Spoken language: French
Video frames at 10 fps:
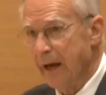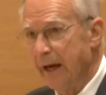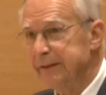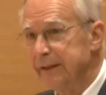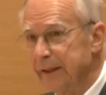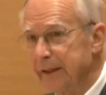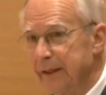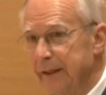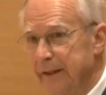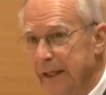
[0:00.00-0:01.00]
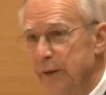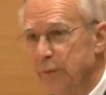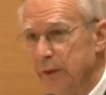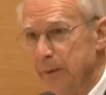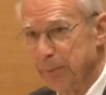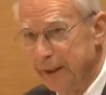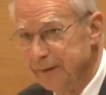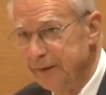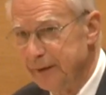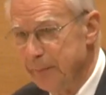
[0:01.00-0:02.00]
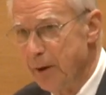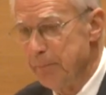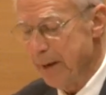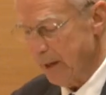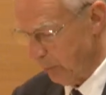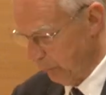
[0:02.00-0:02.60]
a été qualifié précisément par